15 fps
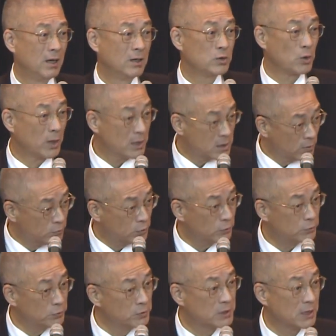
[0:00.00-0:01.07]
中央政府
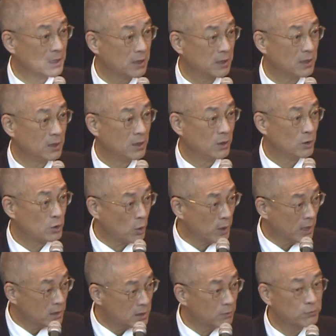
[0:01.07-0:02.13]
负责中
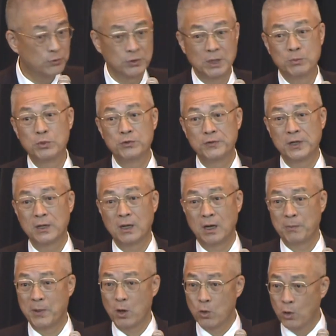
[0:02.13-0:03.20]
央政府的部分
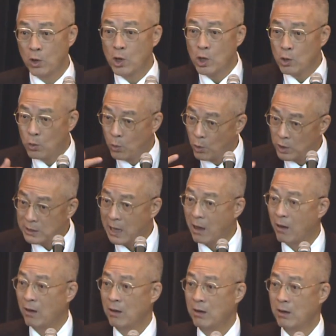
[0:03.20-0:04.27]
啊，包括国道，